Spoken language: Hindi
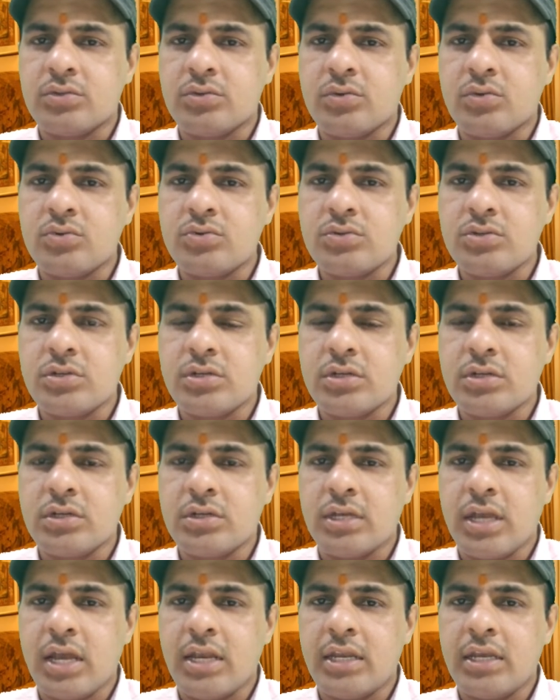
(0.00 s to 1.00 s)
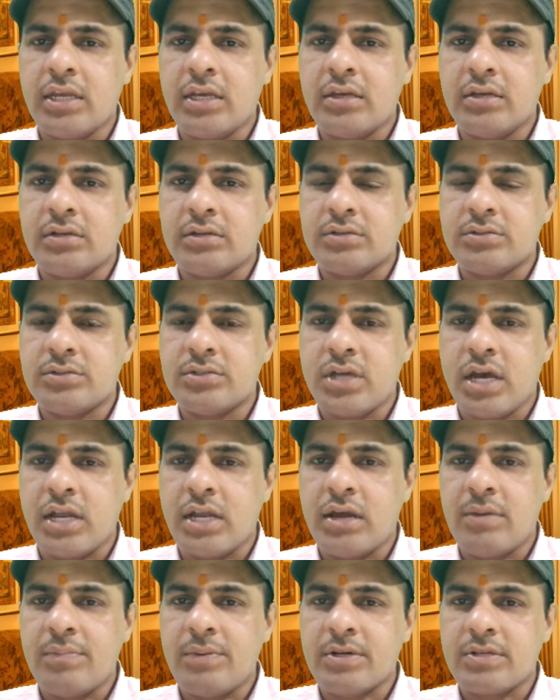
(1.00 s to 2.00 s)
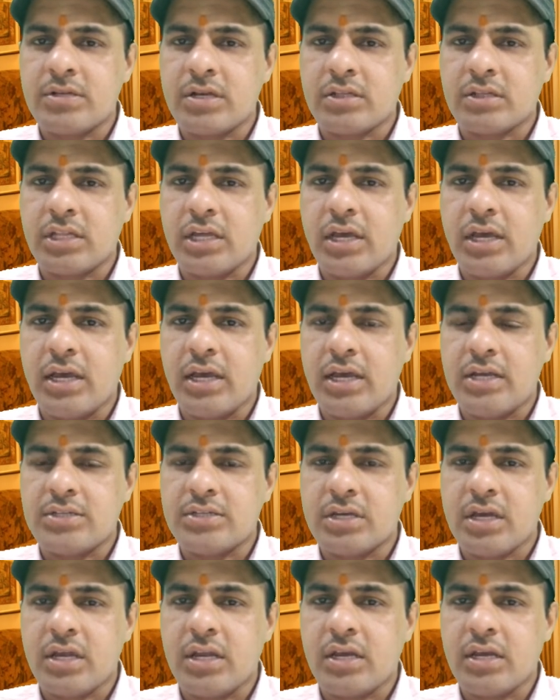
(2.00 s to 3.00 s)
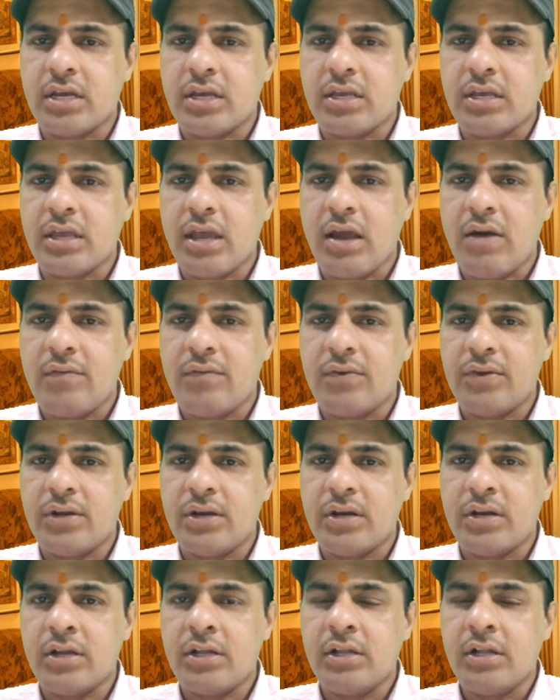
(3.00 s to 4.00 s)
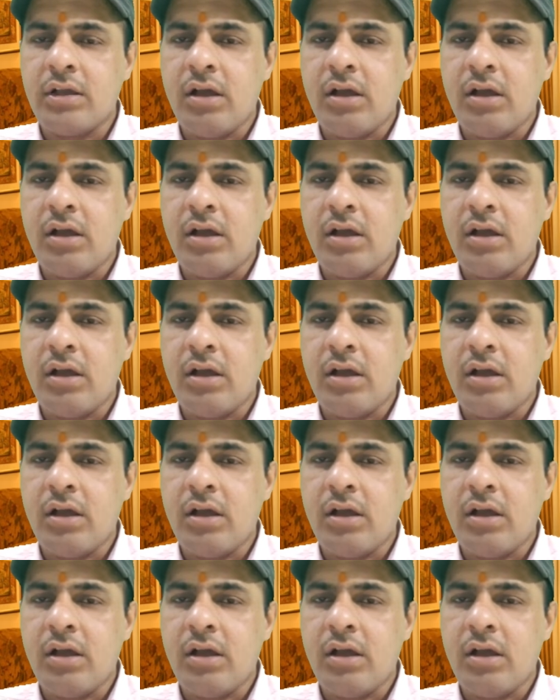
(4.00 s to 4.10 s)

कुछ यानी जाना पड़ सकता है अचानक या फिर